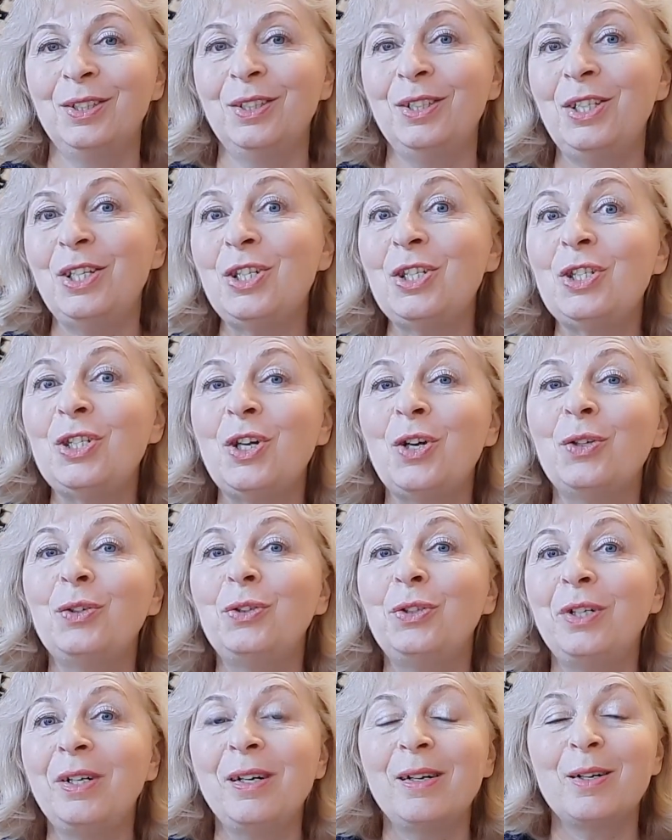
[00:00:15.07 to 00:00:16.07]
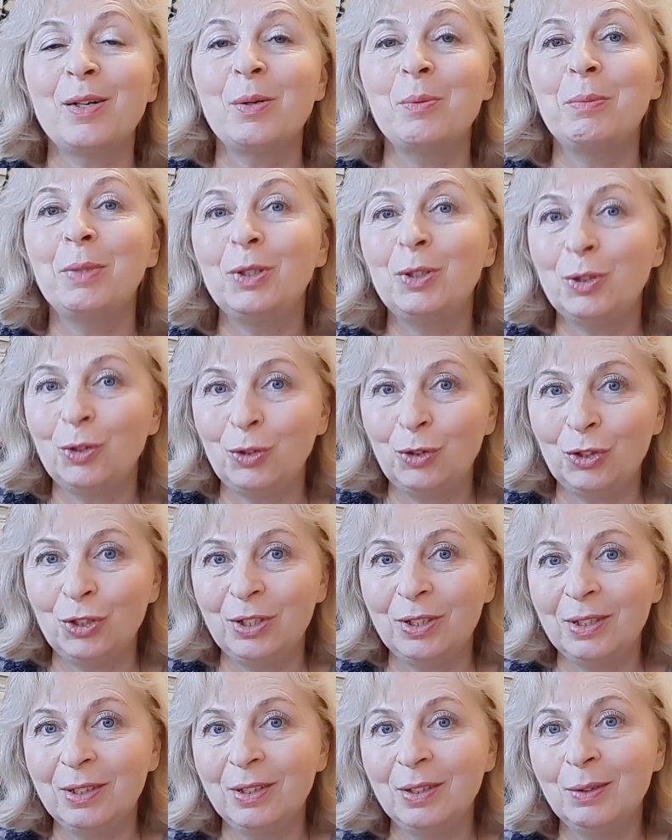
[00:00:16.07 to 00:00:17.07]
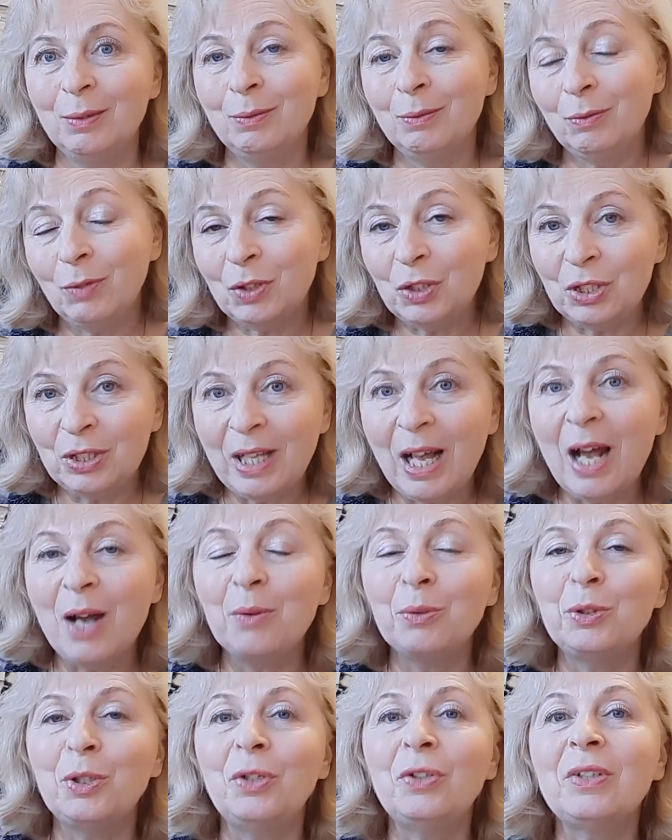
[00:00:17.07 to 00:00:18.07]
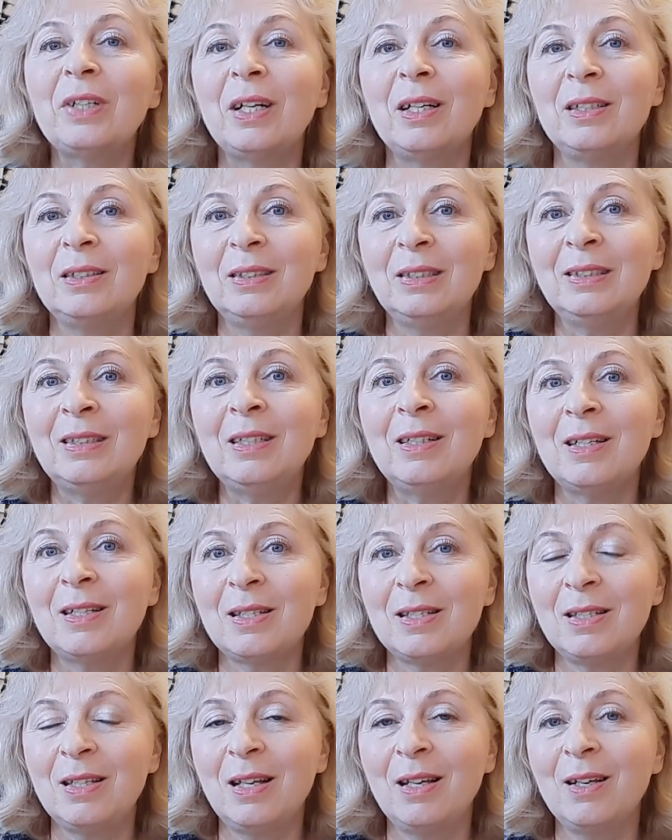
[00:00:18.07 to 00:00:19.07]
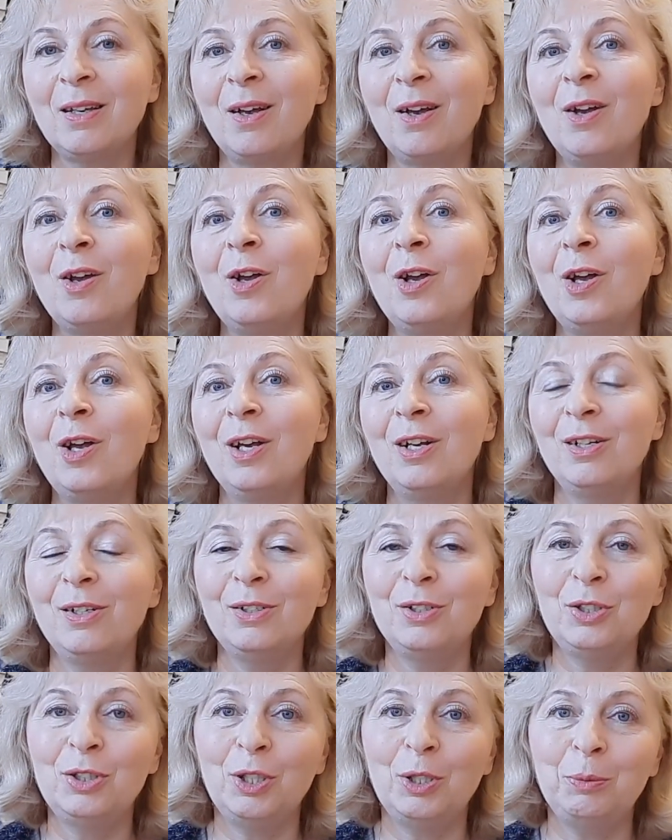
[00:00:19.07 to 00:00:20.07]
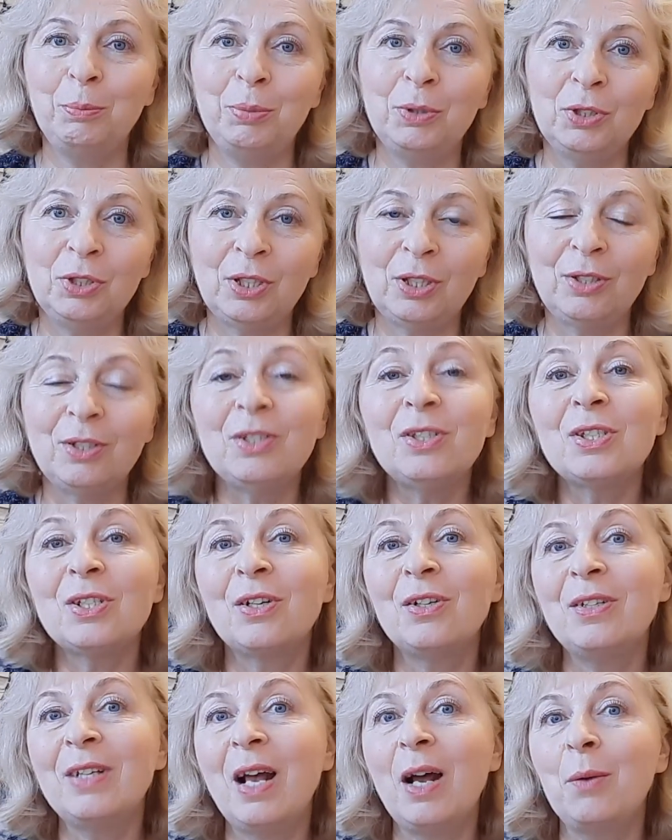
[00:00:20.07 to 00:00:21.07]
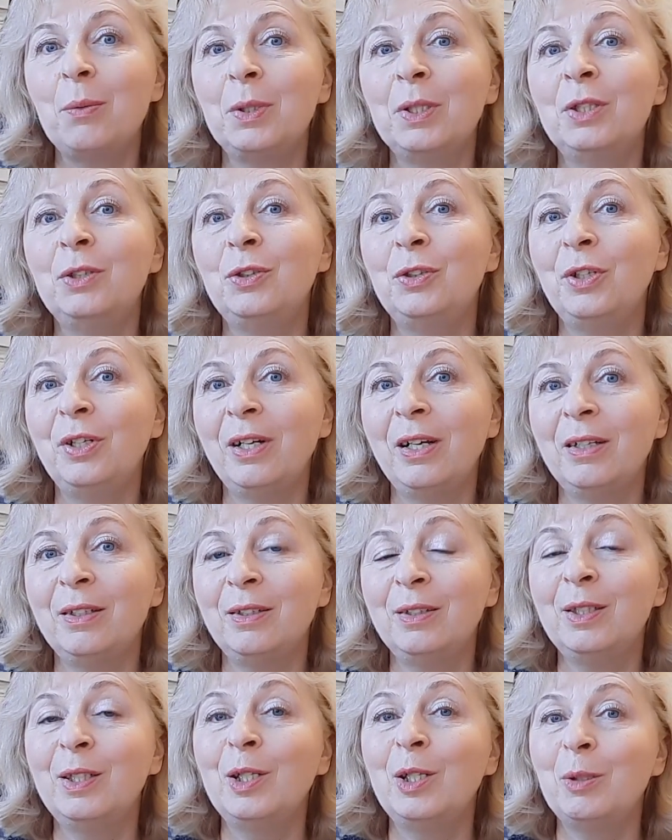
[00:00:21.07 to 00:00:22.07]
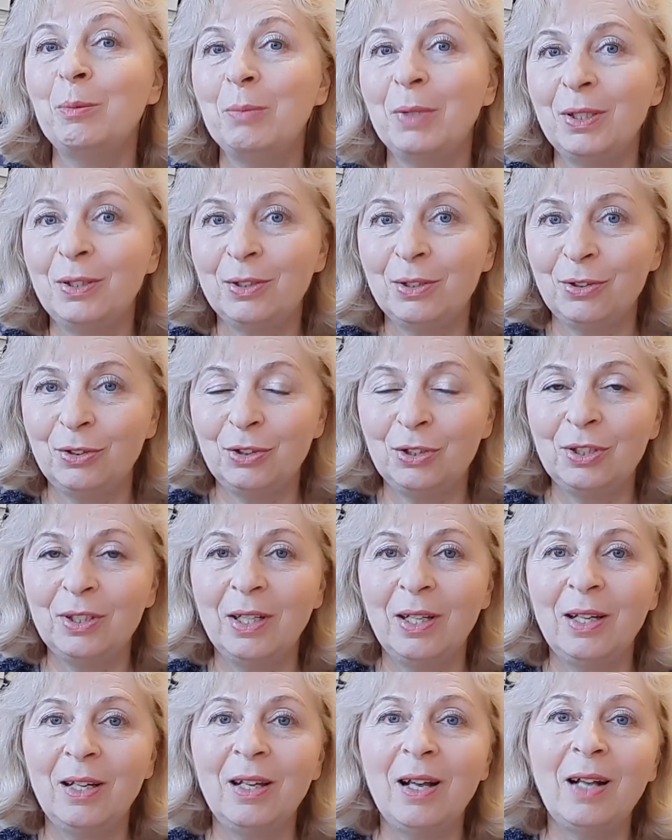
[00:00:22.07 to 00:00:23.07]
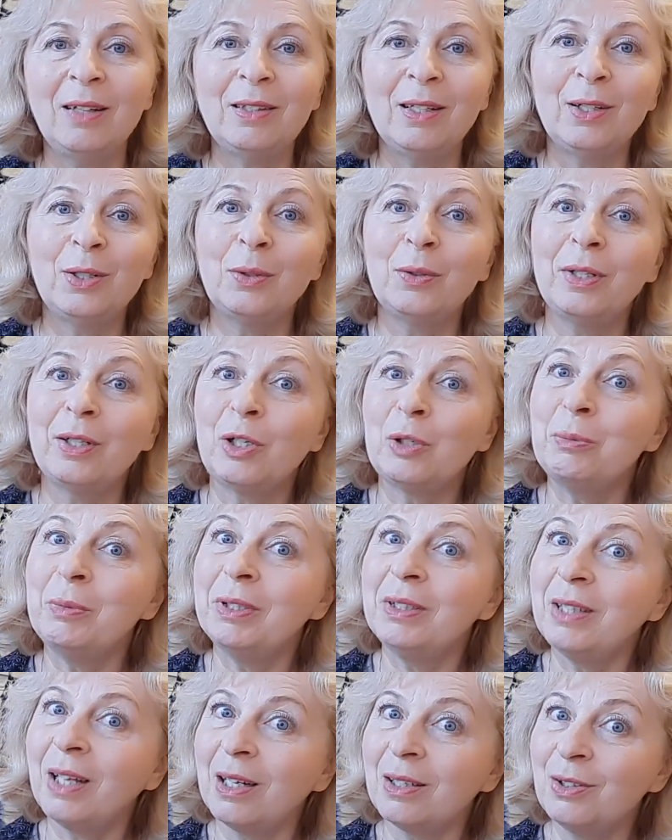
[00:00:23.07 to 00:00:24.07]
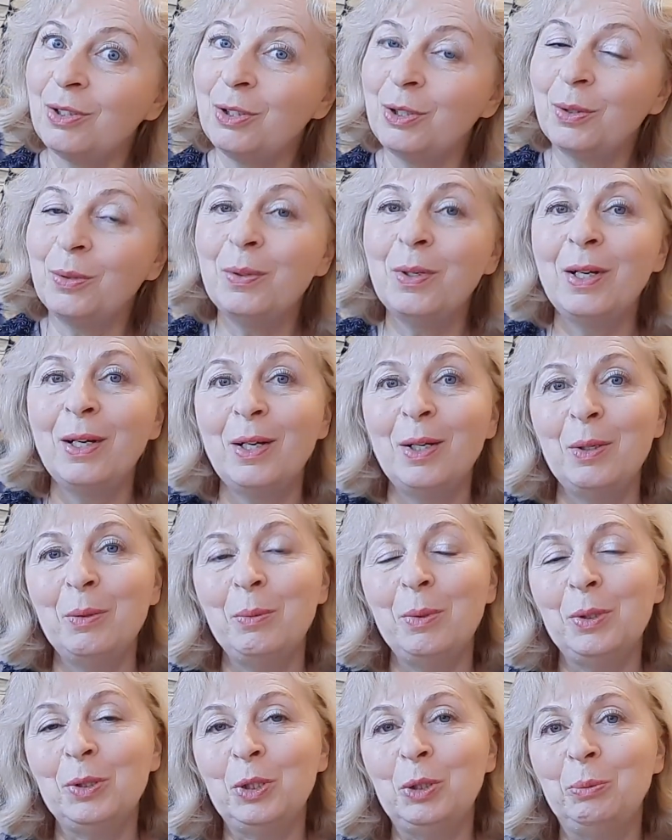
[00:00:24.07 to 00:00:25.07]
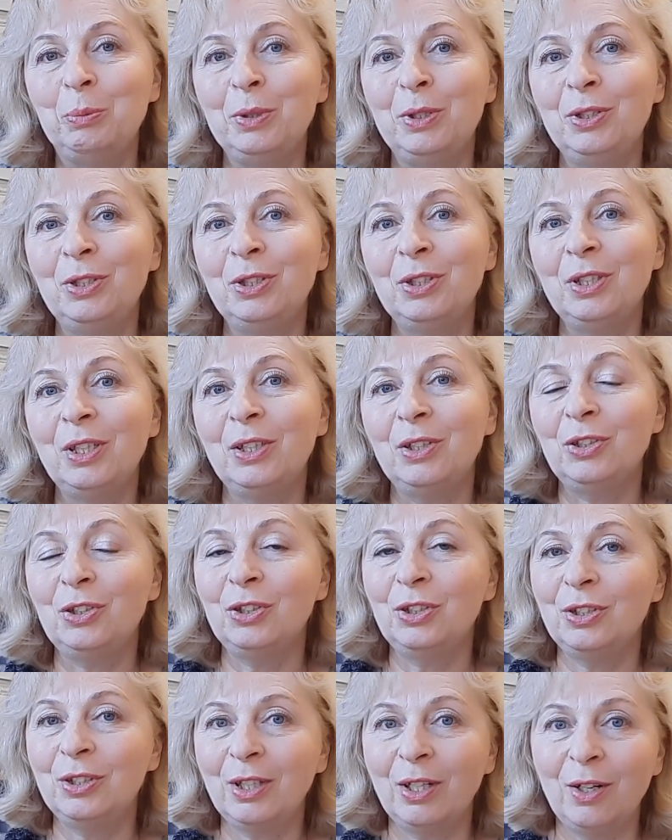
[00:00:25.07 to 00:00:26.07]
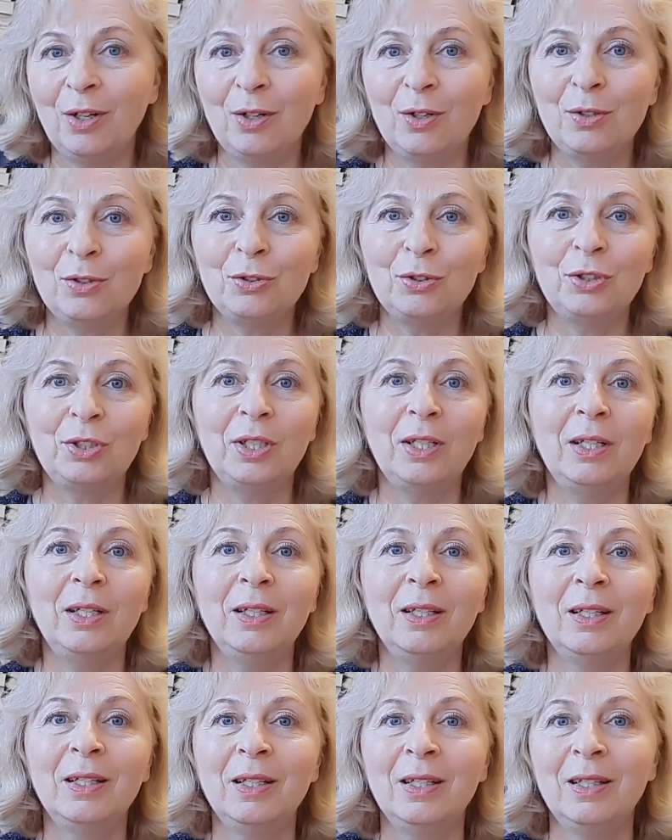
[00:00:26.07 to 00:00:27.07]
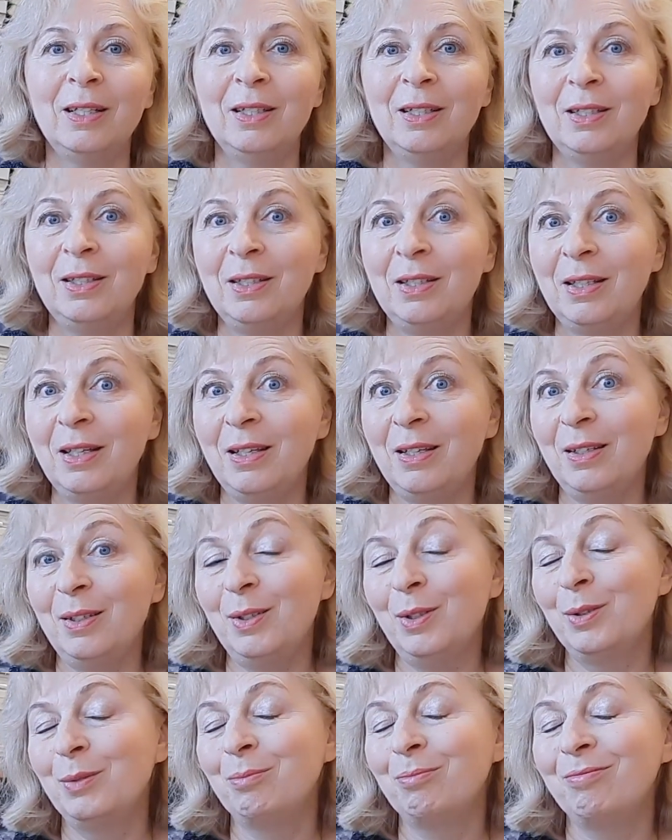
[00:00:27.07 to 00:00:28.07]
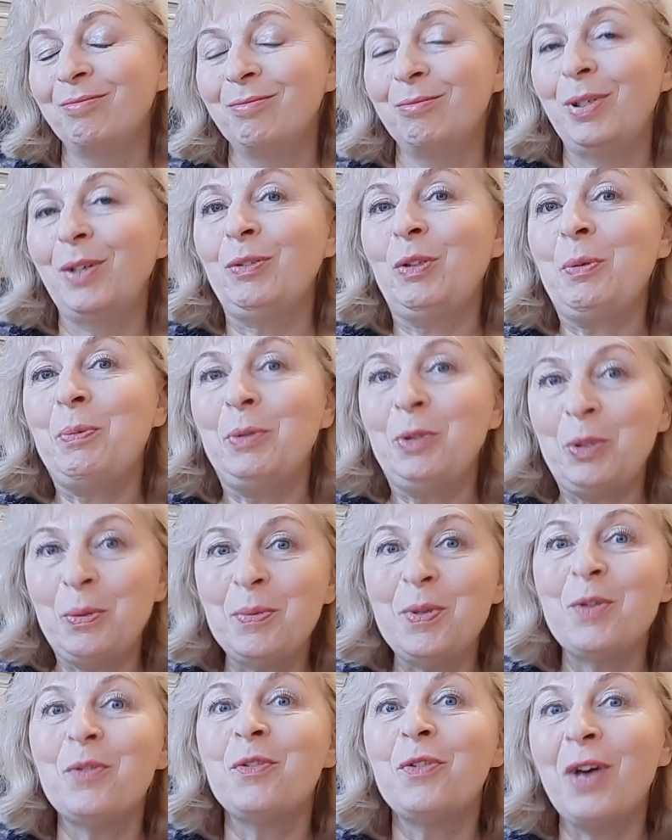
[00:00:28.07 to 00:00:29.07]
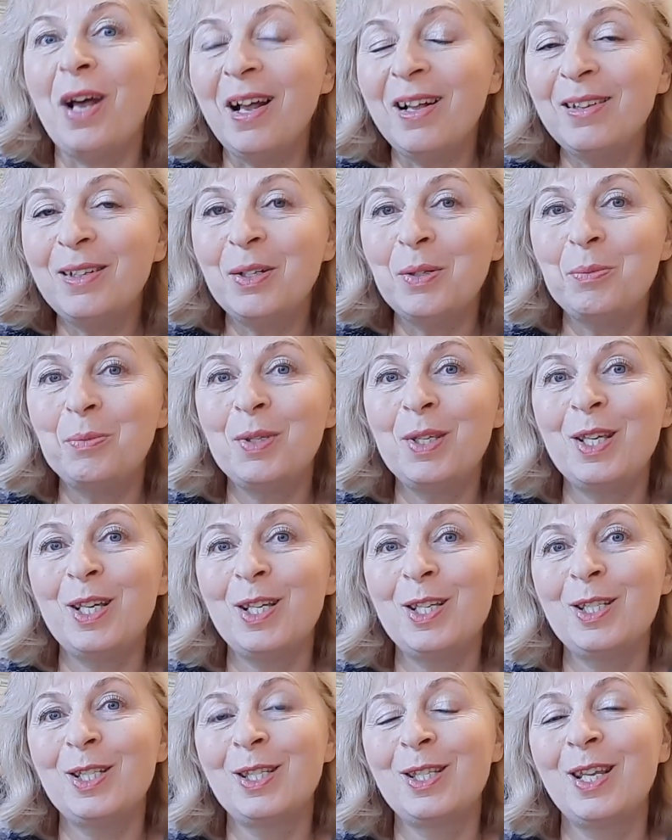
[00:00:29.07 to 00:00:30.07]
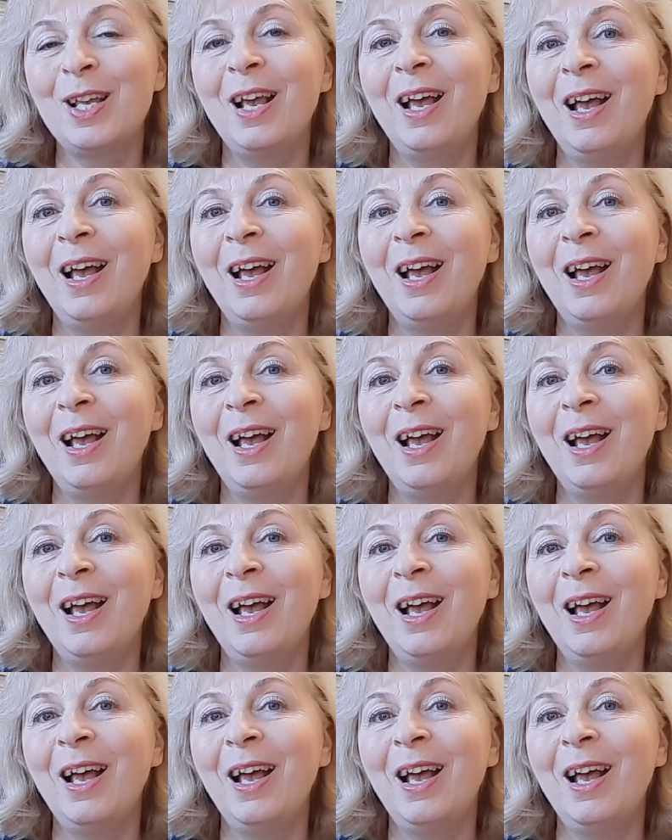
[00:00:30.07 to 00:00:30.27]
Jest to thriller medyczny. Właśnie ta autorka jest znana z tego, że pisze doskonałe thrillery medyczne, a taką rekomendacją może być też to, że jej prawdopodobnie fanem jest